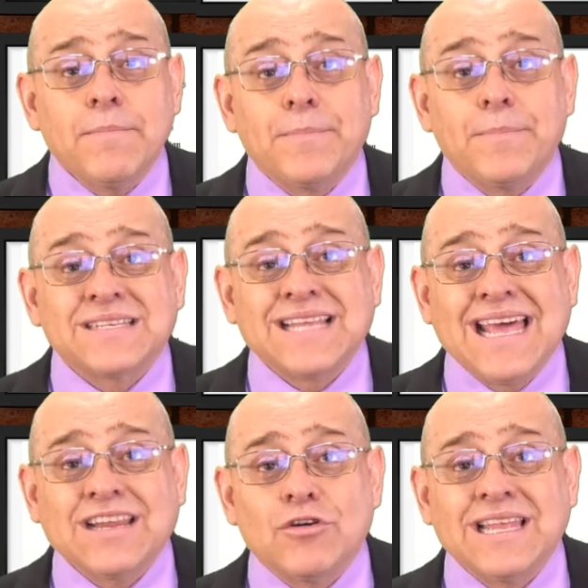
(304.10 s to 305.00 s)
a
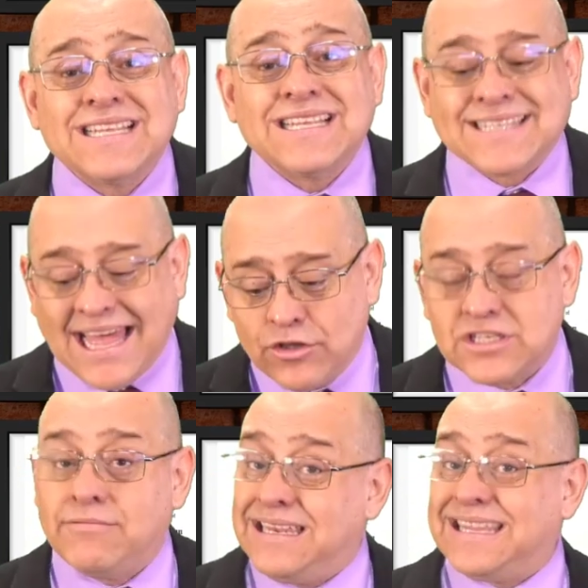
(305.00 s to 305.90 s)
empezar con el estado
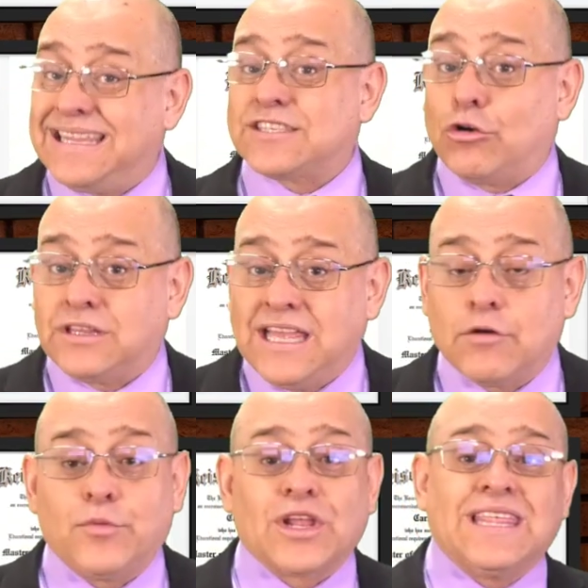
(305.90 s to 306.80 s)
civil de
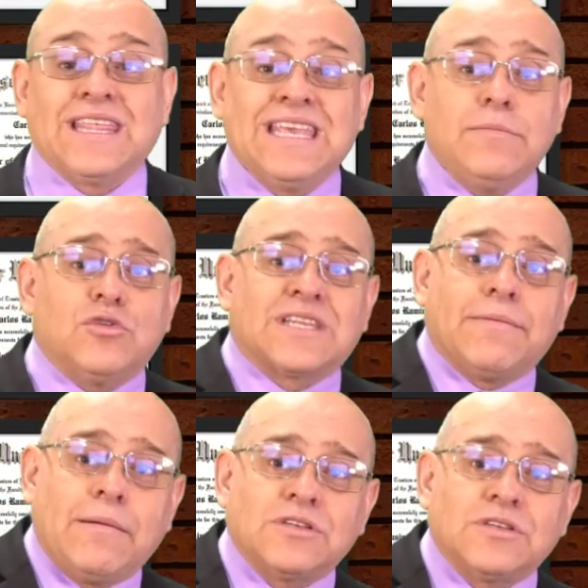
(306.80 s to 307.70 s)
soltero, porque dijimos
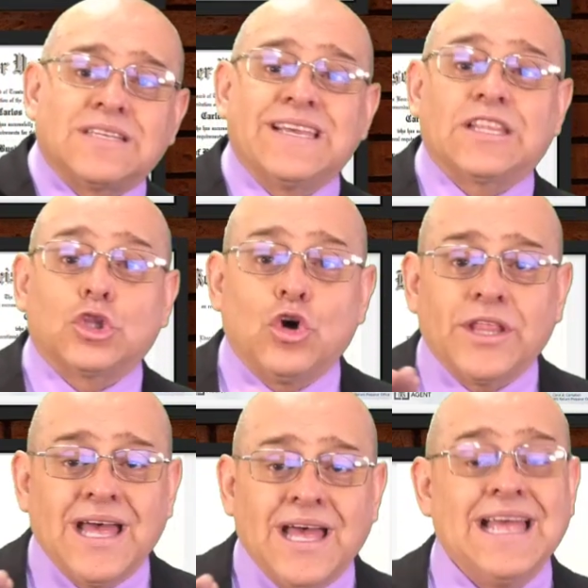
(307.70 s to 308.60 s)
que vamos a hacer
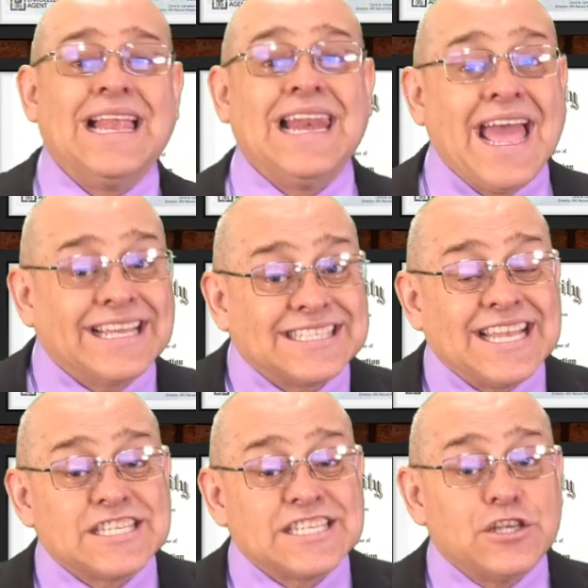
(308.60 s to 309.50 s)
toda la
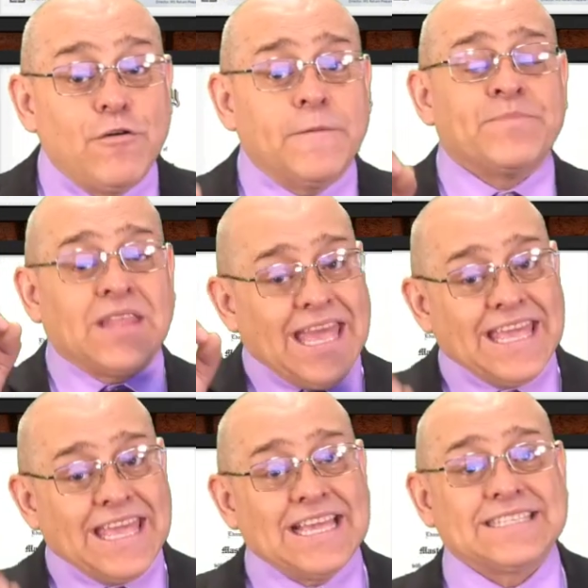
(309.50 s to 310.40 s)
extensión
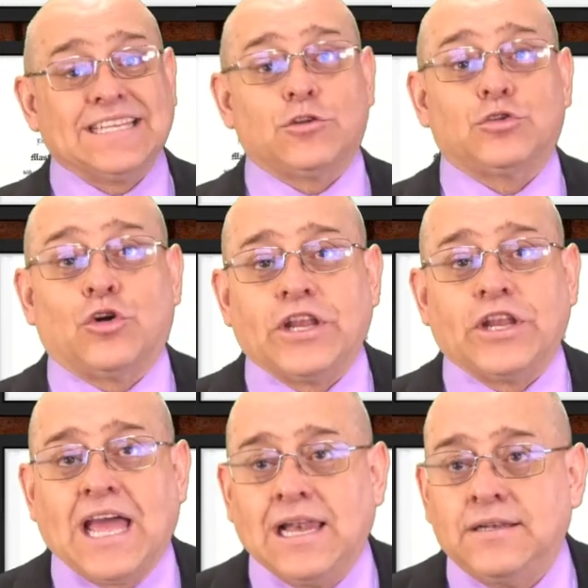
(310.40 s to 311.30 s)
en este
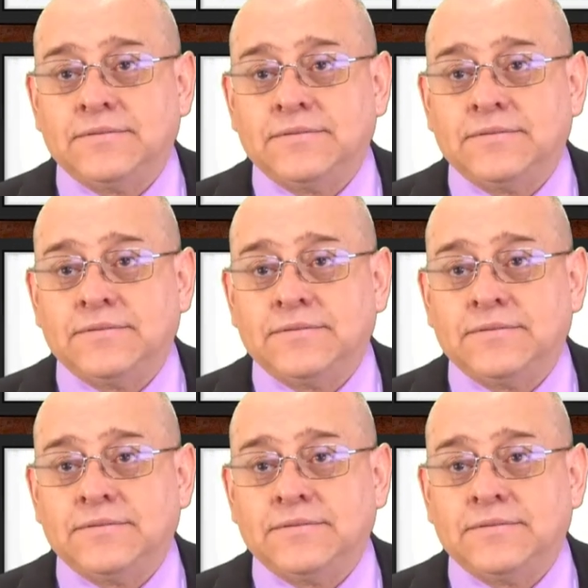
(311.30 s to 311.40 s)
tutorial.